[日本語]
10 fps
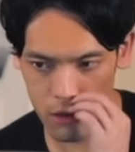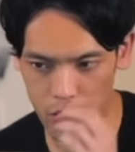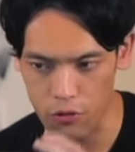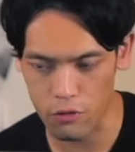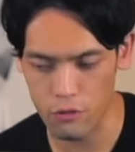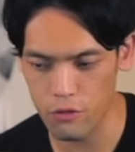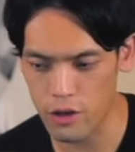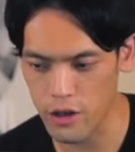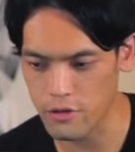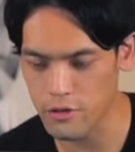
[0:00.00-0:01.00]
民と共同
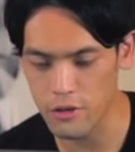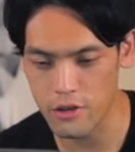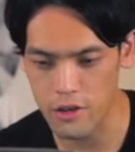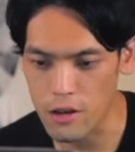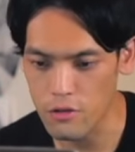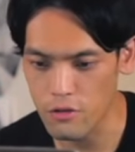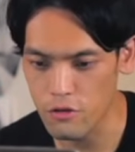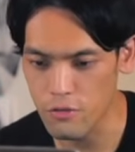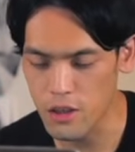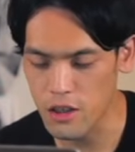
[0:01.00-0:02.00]
開発してるやつあと
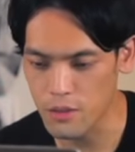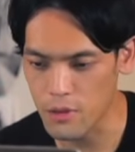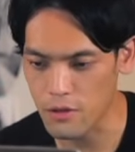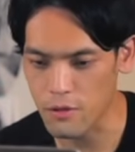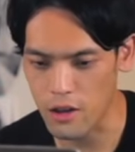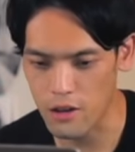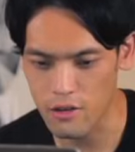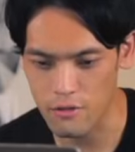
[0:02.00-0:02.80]
牛飯ピラフかな、